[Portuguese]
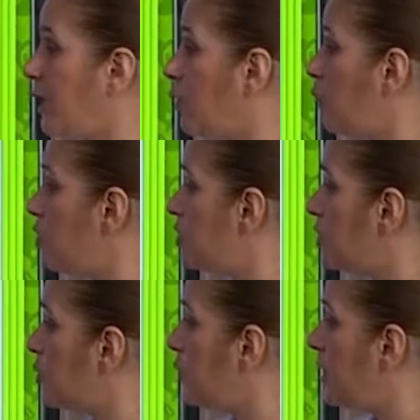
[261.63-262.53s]
é
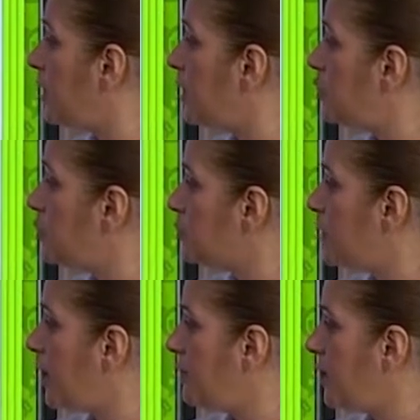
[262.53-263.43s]
constituída de um
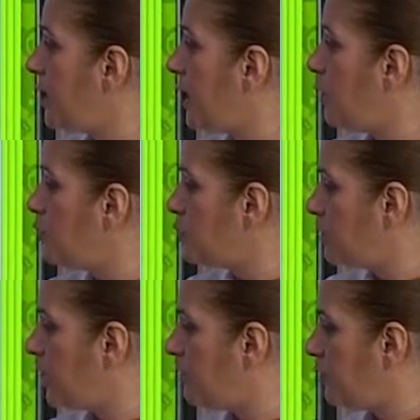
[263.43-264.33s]
terminal de um
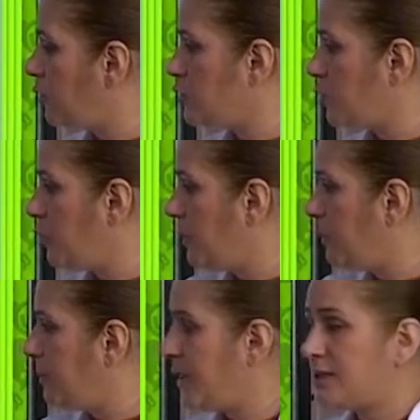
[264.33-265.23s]
nervoso
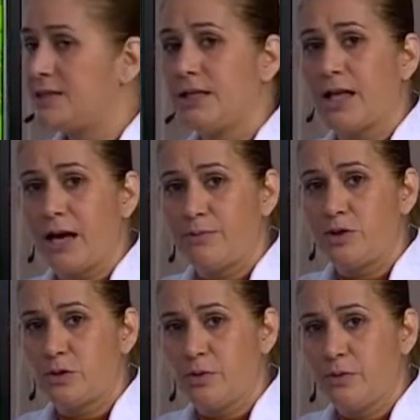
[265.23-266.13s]

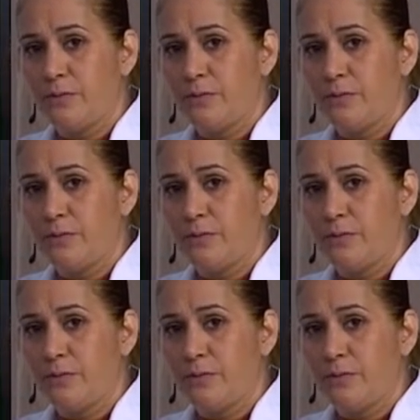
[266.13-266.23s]
pré-sináptico,